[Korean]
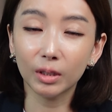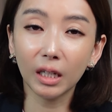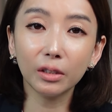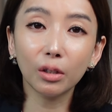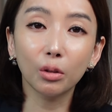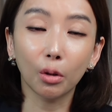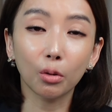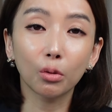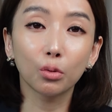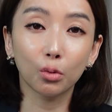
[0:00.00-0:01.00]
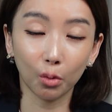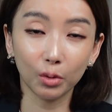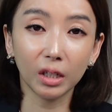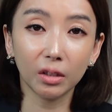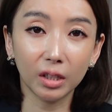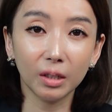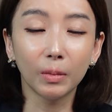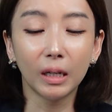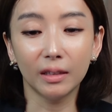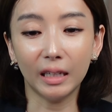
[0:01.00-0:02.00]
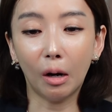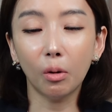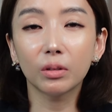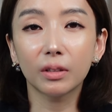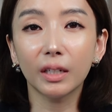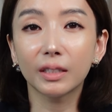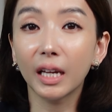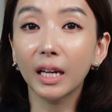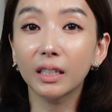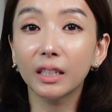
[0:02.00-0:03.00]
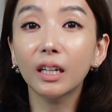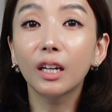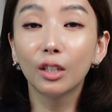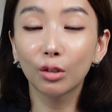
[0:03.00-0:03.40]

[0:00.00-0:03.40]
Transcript: 사설 여론 조작팀 나올 때 제2의